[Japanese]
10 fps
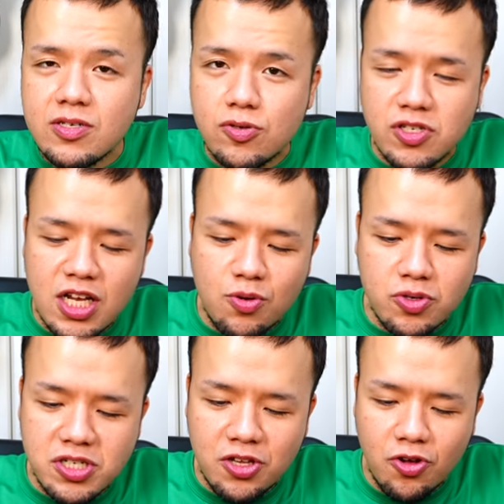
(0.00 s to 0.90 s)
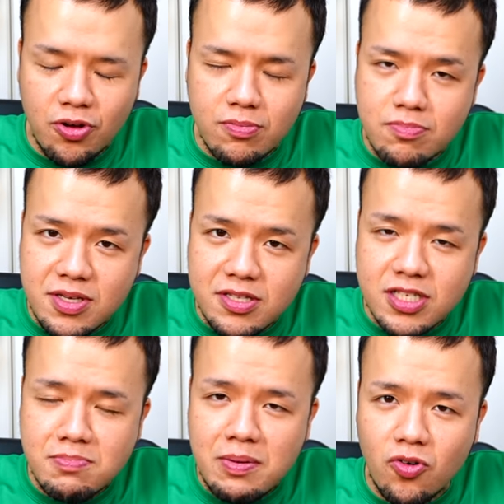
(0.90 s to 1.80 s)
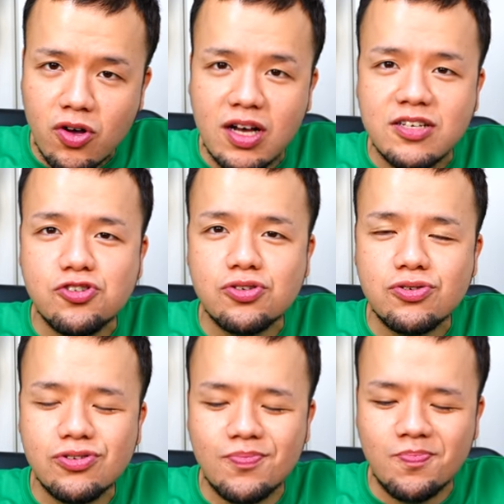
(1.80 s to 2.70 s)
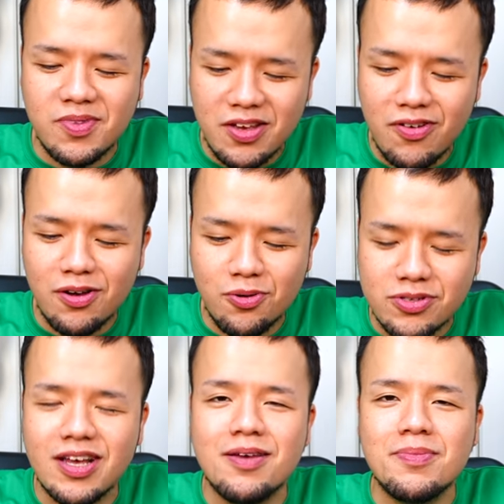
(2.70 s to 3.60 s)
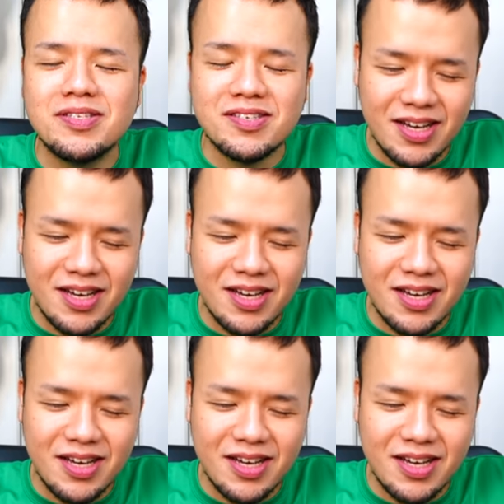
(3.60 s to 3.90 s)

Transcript: そしたらこちらの3つ目も完食ではございます